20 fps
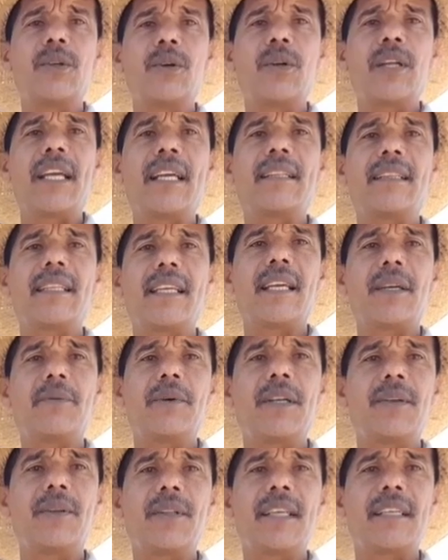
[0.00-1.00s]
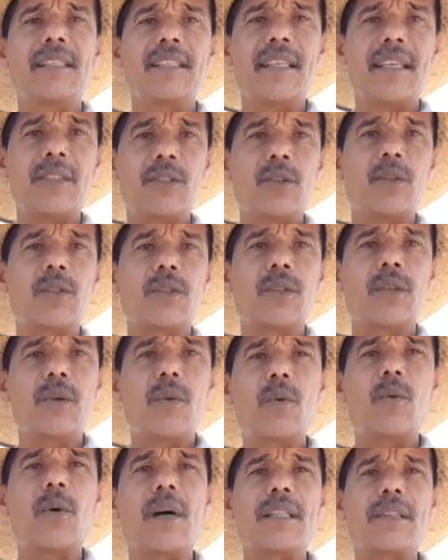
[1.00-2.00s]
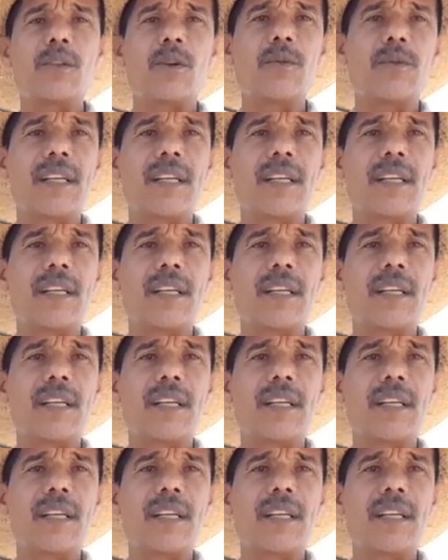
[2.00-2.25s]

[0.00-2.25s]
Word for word: Oriente y bueno, desde esos cuatro